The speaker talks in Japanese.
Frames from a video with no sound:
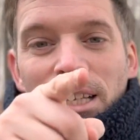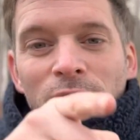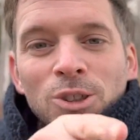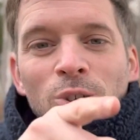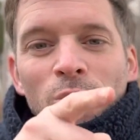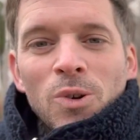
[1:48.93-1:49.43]

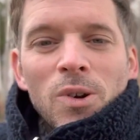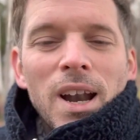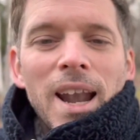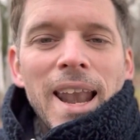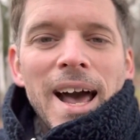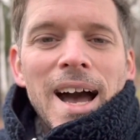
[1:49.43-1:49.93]
de
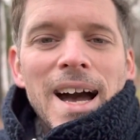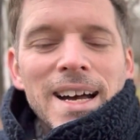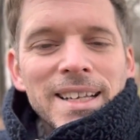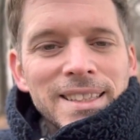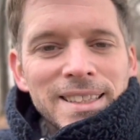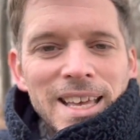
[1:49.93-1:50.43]
la
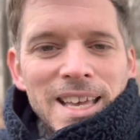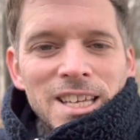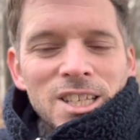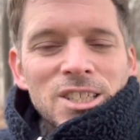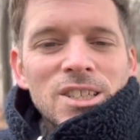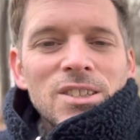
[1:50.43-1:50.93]

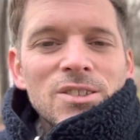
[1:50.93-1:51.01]
neige